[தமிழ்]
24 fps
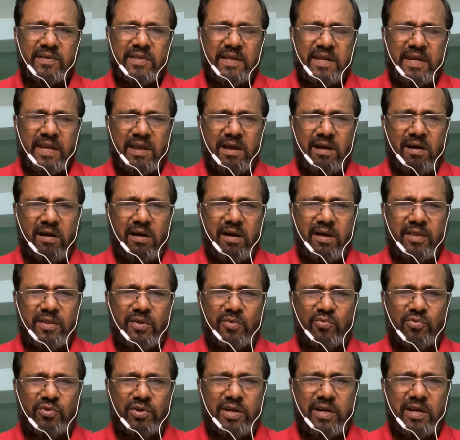தெரியாத
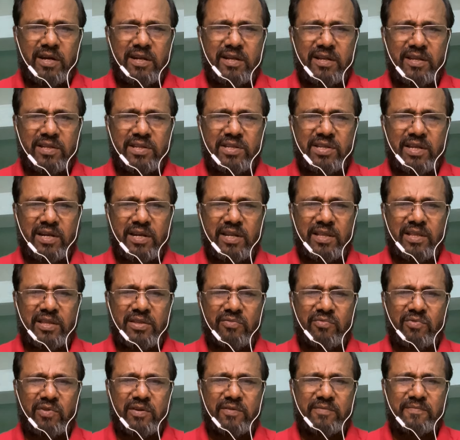ஒன்றிலிருந்து
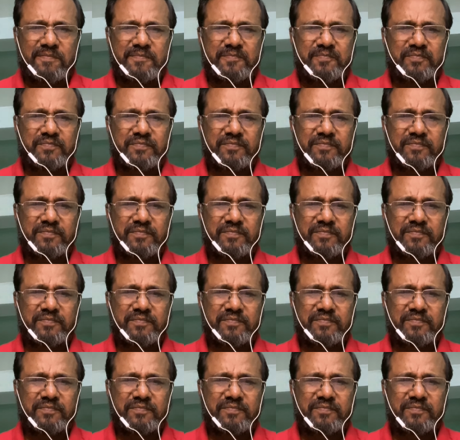தெரித்து வரும்